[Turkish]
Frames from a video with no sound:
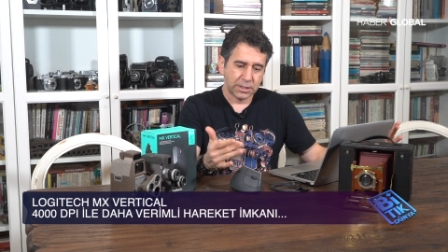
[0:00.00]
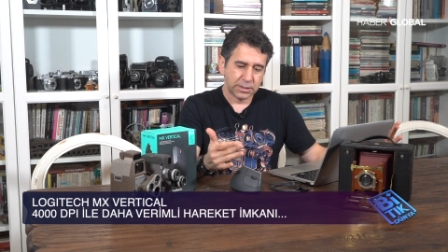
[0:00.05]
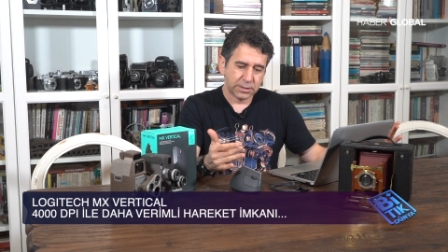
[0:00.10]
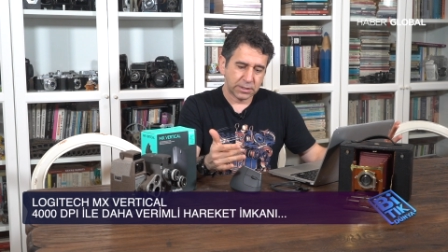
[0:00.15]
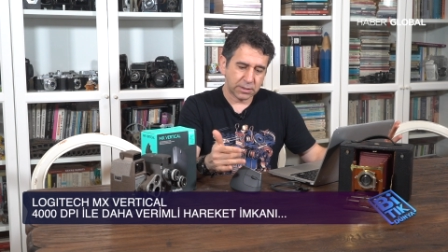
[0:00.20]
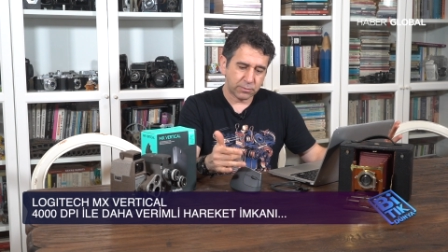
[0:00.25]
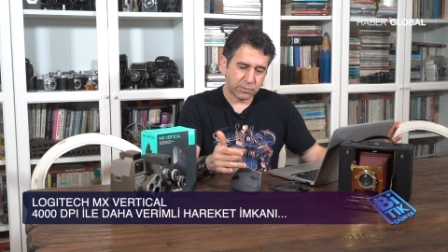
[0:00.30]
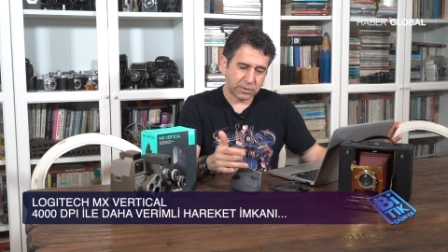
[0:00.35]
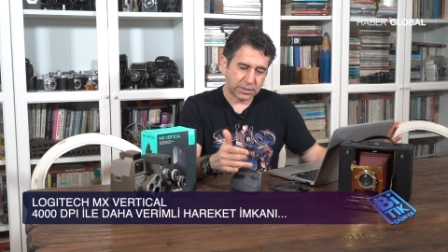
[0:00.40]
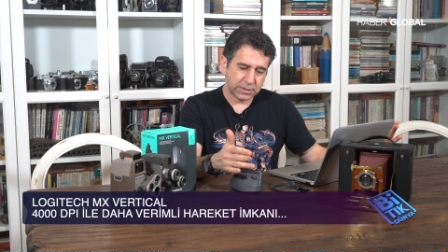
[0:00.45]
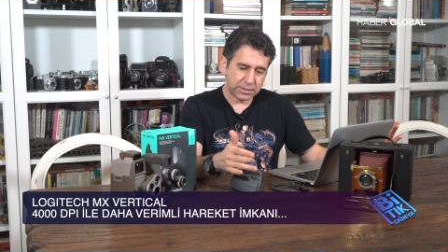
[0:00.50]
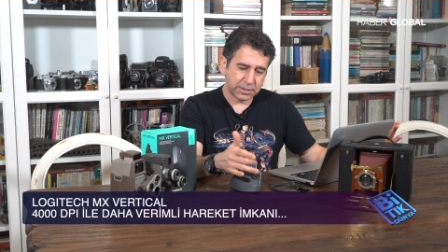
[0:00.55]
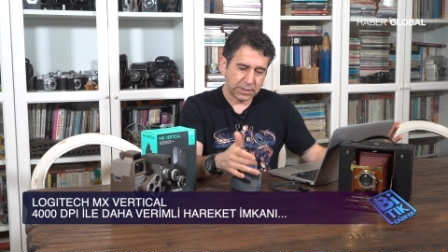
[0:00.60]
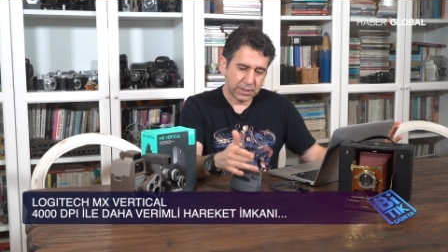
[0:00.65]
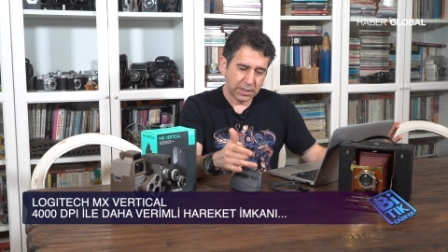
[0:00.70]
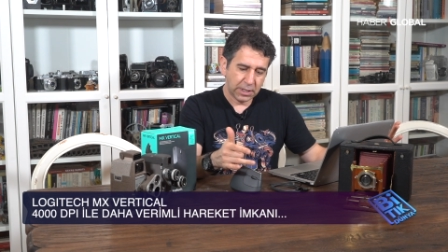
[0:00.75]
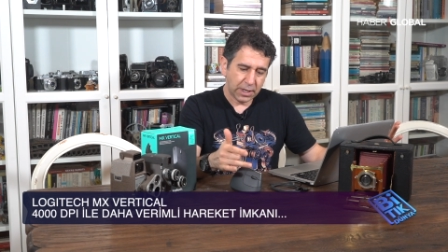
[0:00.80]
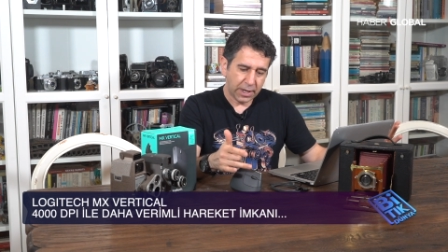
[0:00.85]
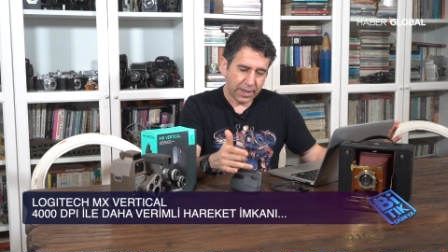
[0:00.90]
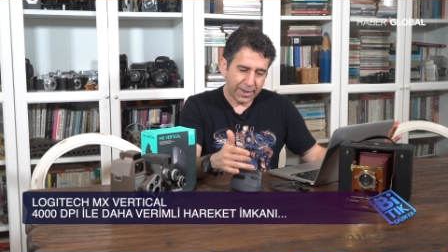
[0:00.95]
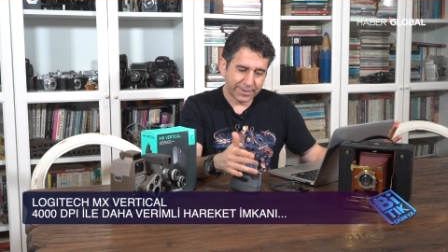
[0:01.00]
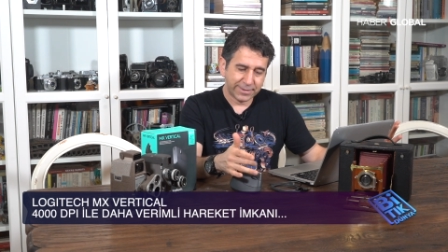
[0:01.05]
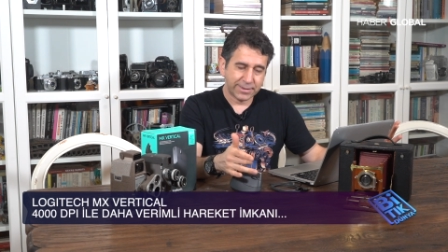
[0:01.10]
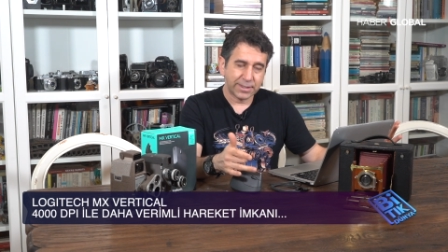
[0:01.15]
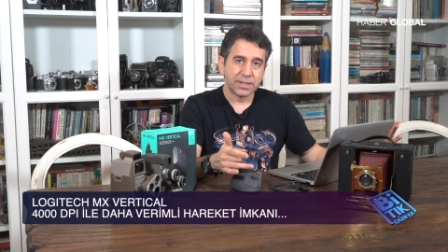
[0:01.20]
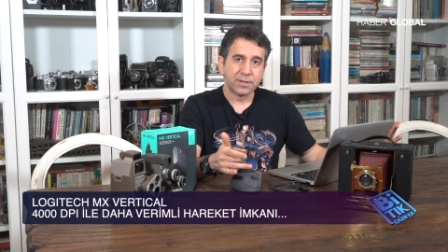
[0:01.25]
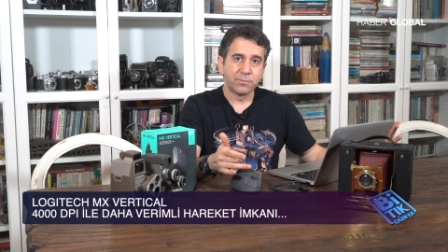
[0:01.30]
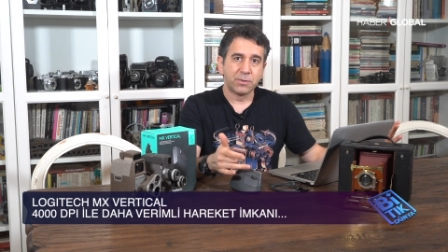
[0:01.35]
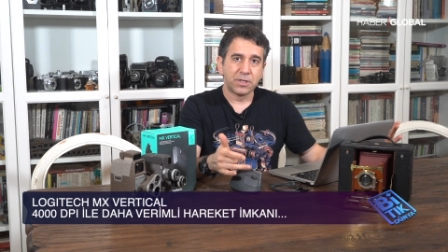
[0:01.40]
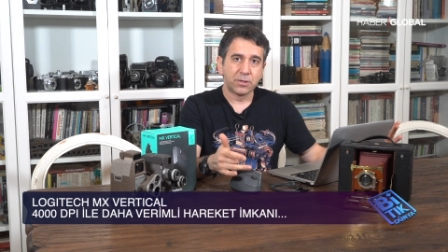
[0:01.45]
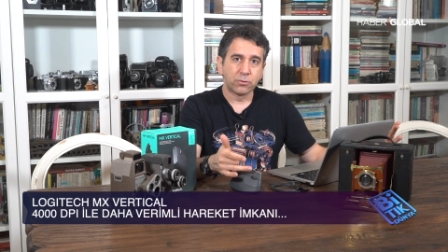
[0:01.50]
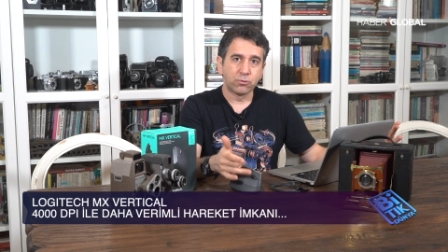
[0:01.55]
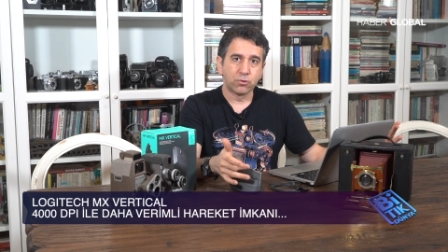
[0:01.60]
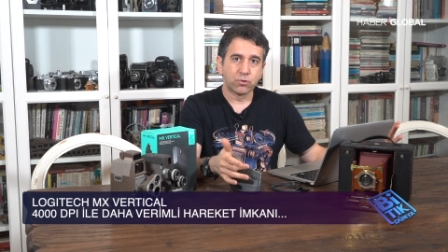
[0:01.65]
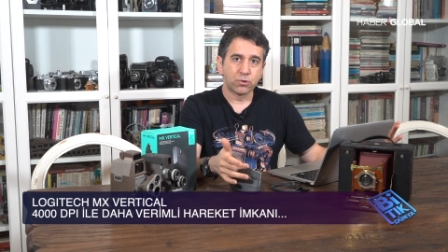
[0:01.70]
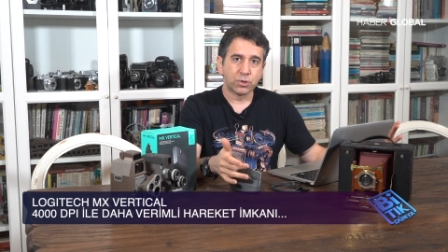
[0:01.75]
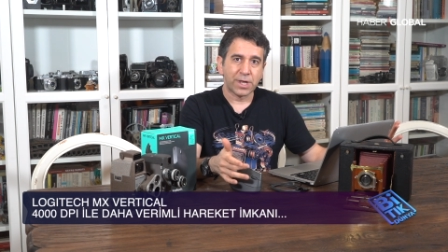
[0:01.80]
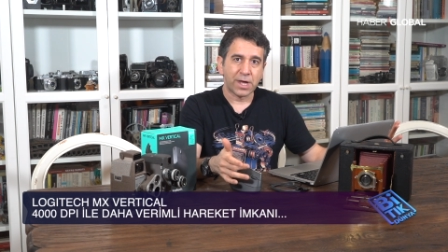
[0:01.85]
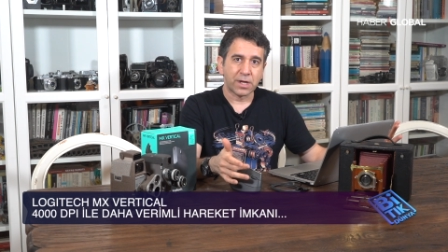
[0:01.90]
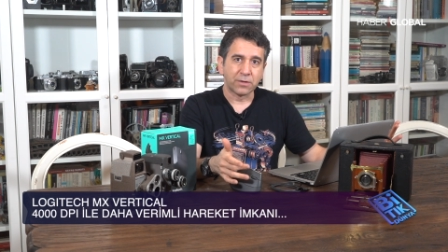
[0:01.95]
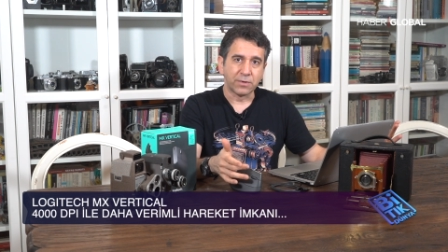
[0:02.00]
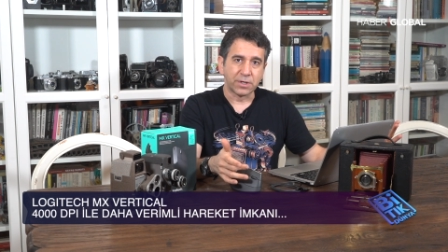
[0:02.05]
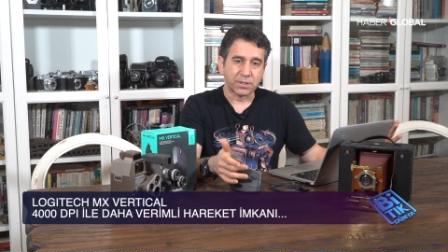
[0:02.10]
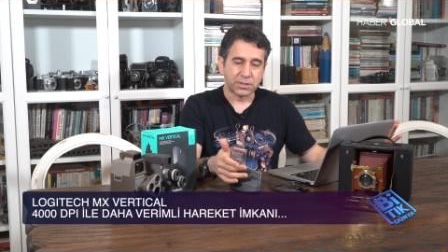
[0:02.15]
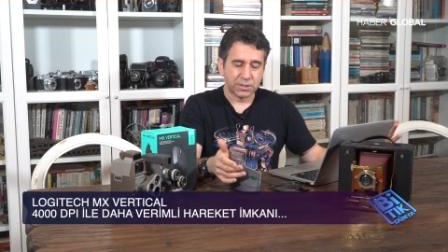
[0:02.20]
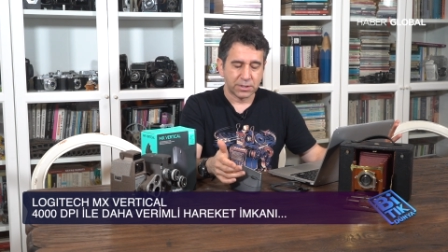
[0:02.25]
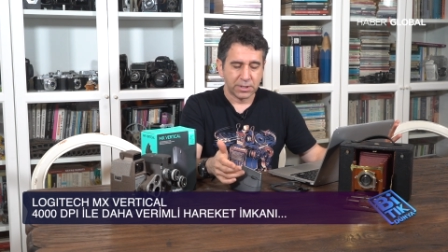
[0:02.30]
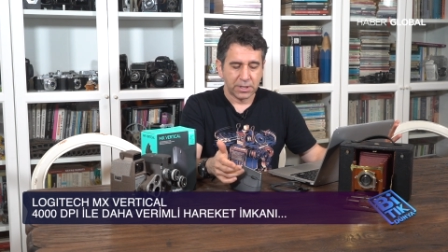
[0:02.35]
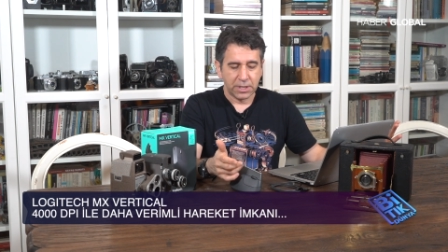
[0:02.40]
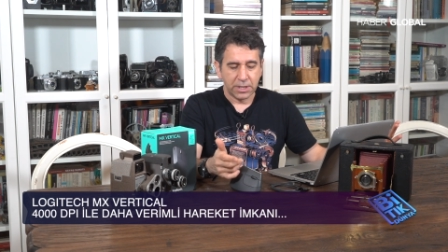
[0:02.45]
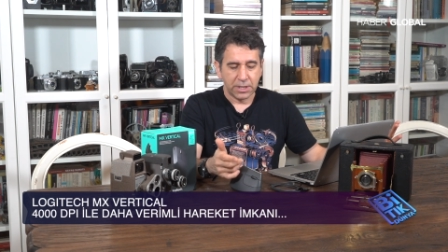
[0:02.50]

tabii ki atanabilir tuşlar var.